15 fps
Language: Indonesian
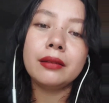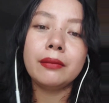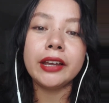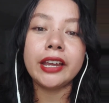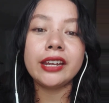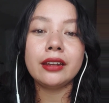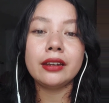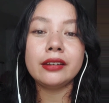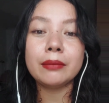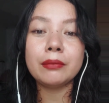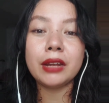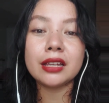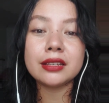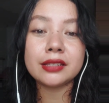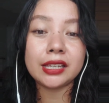makin dendam
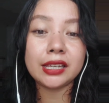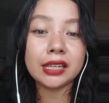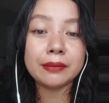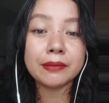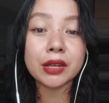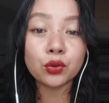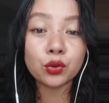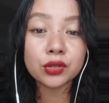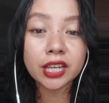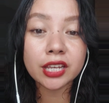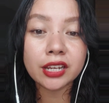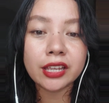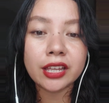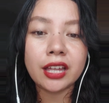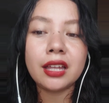lah si Mbak Susi
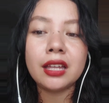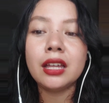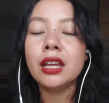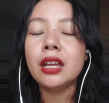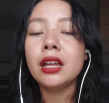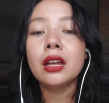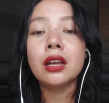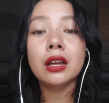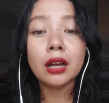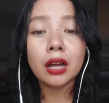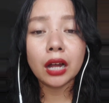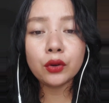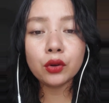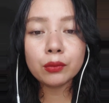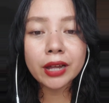ini ya.
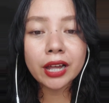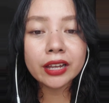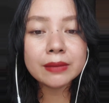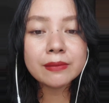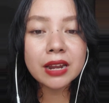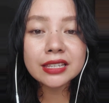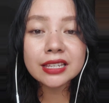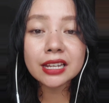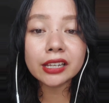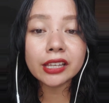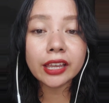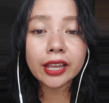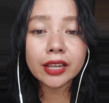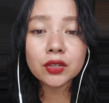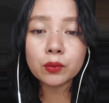Aduh Mbah, gimana
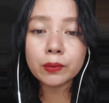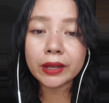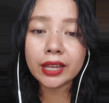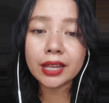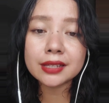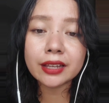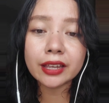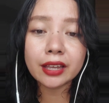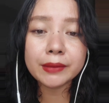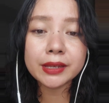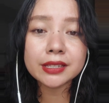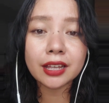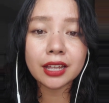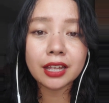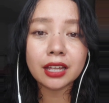caranya ya supaya saya
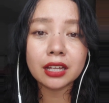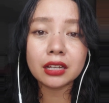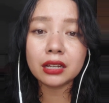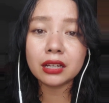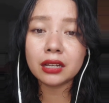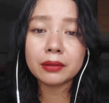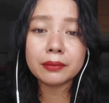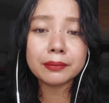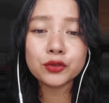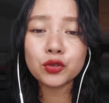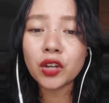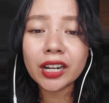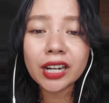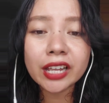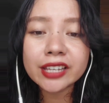bisa e,
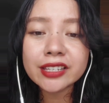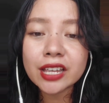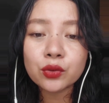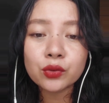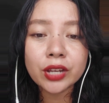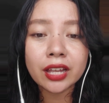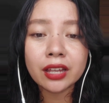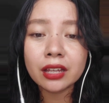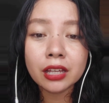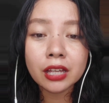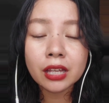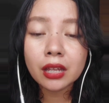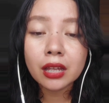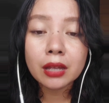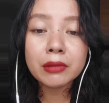jualan lagi? Saya sudah
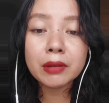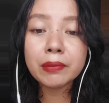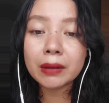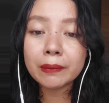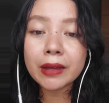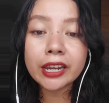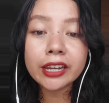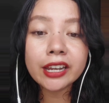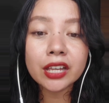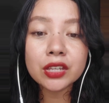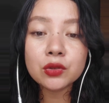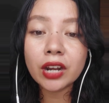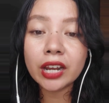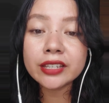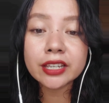beberapa hari ini nggak
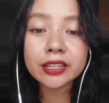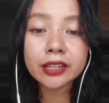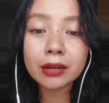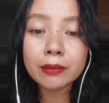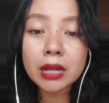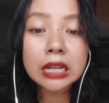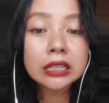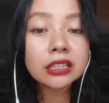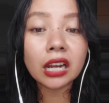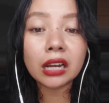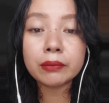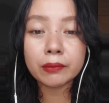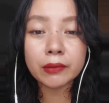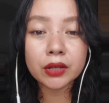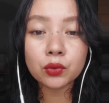jualan jengkel banget gak
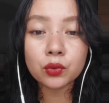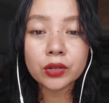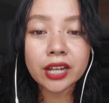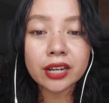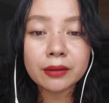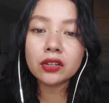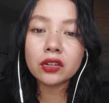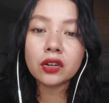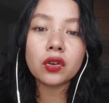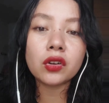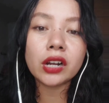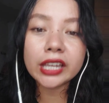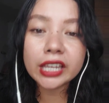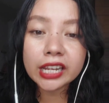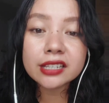ada pemasukan kan kok
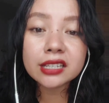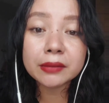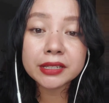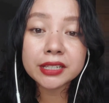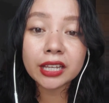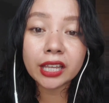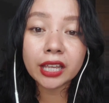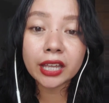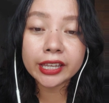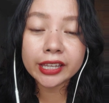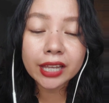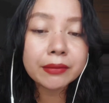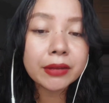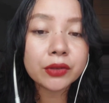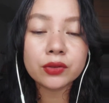orang iri sama saya
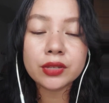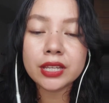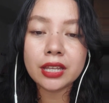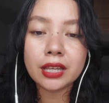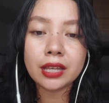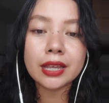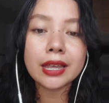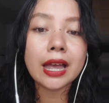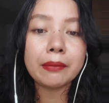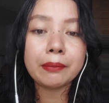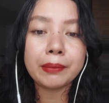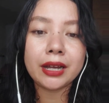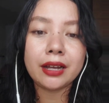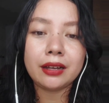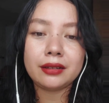iya mbak Susi
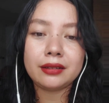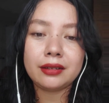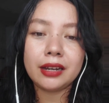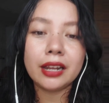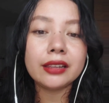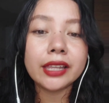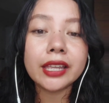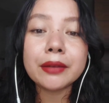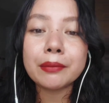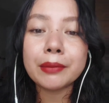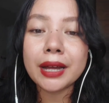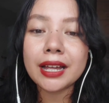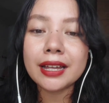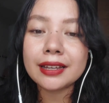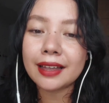gampang nanti
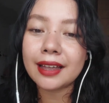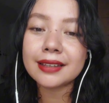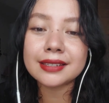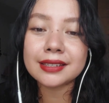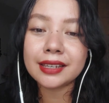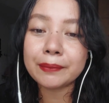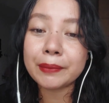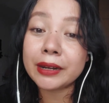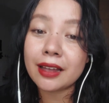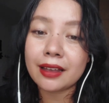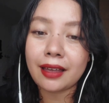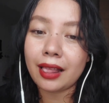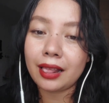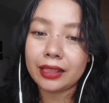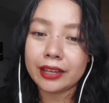mbah kasih
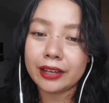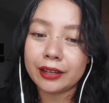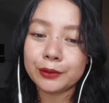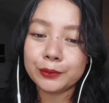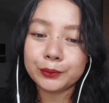penangkalnya